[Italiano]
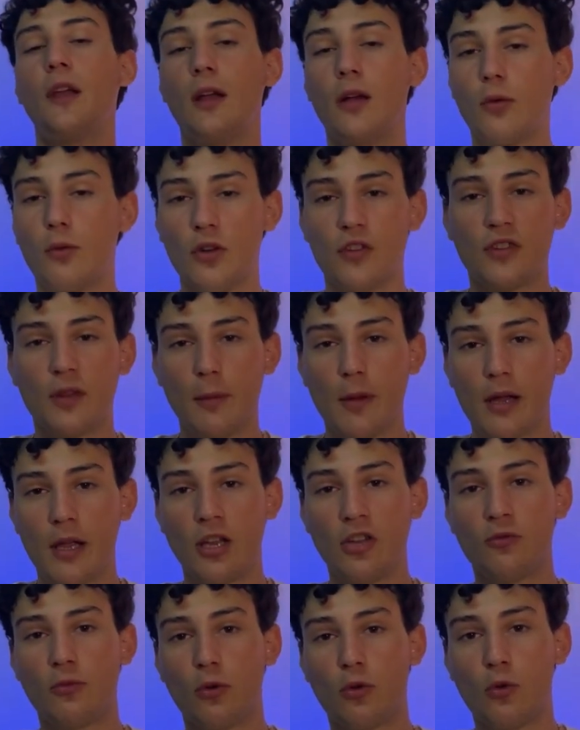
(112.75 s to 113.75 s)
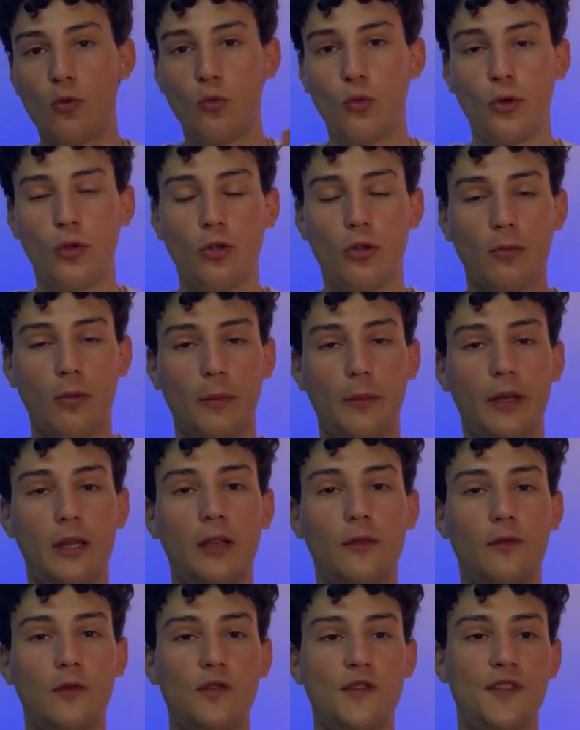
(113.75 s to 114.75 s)
Questo è il meccanismo con cui
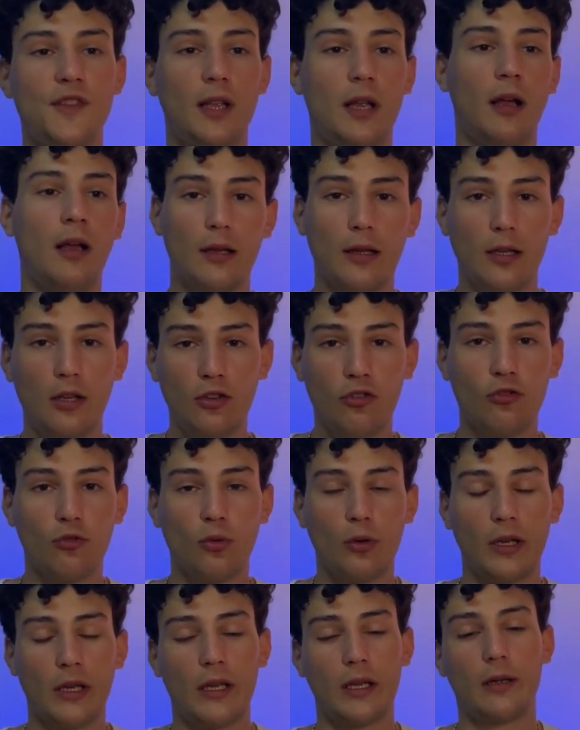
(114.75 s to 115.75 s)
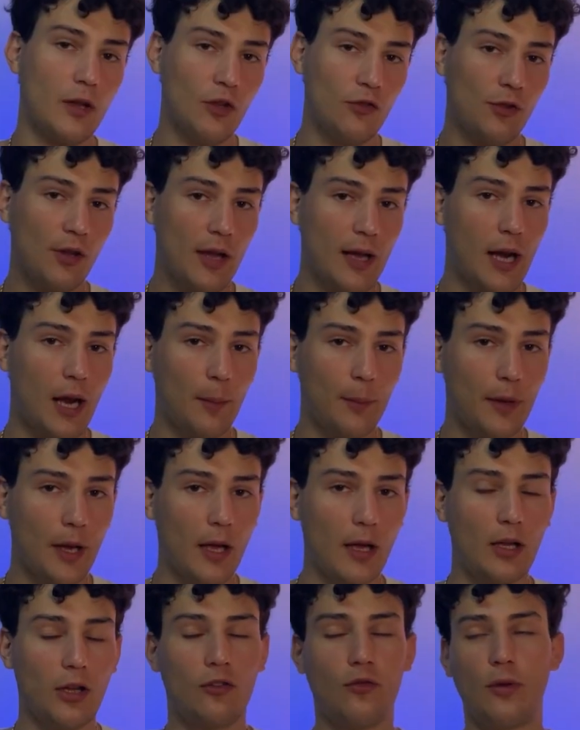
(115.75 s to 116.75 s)
normalmente funziona l'insulina. Insulina
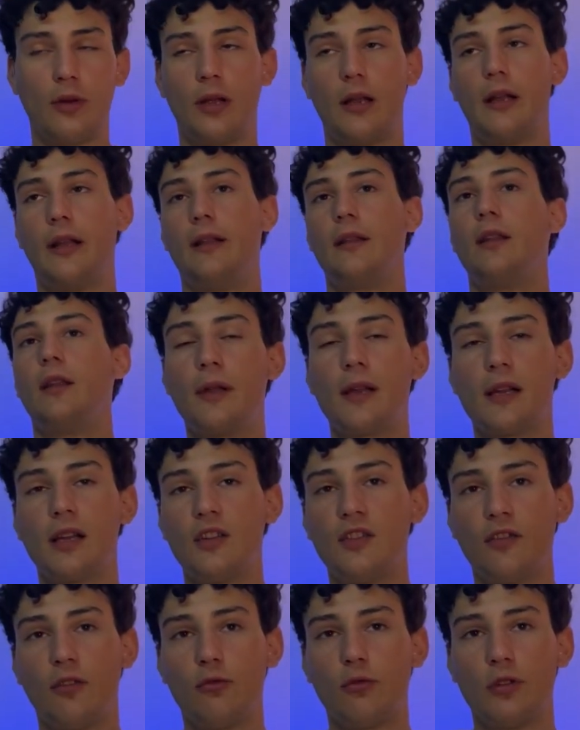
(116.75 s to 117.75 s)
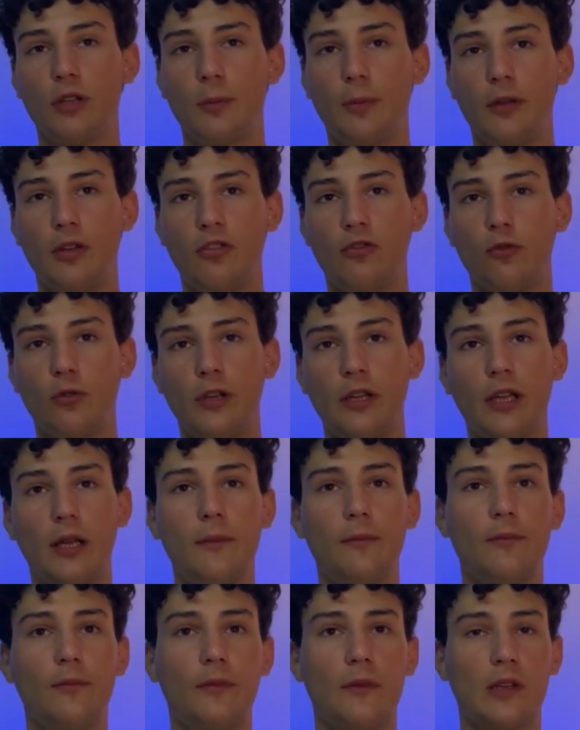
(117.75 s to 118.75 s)
rapida e insulina lenta. Perché sono due tipi di
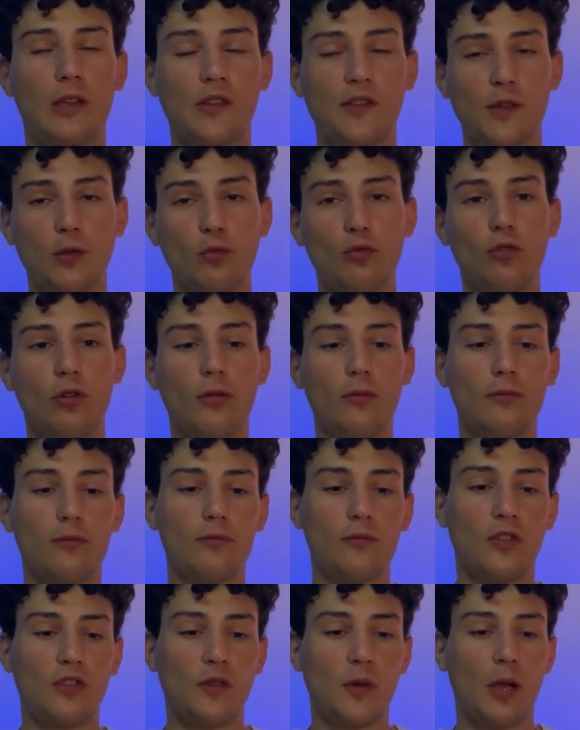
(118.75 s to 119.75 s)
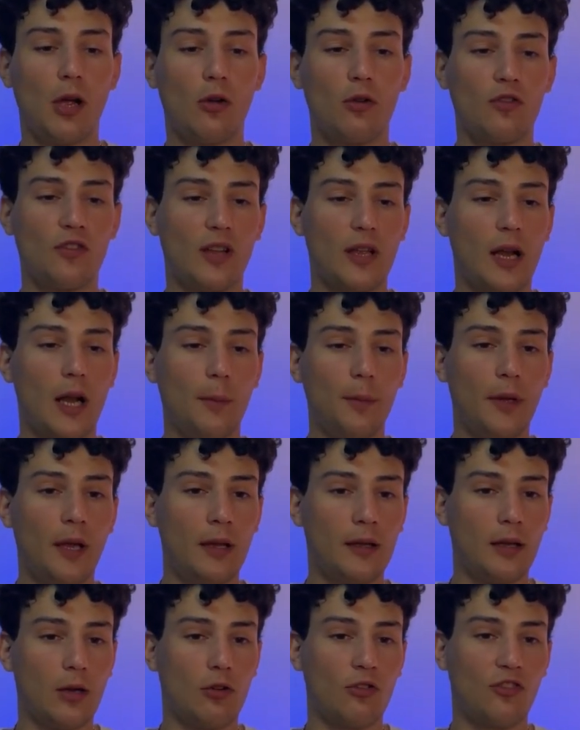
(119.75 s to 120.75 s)
insuline? Innanzitutto distinguiamo cosa è la rapida
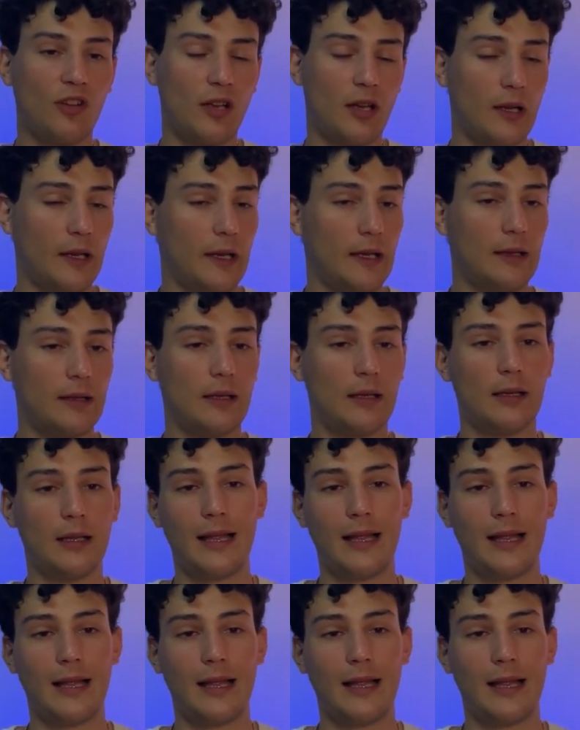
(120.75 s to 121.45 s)
da cosa è la lenta.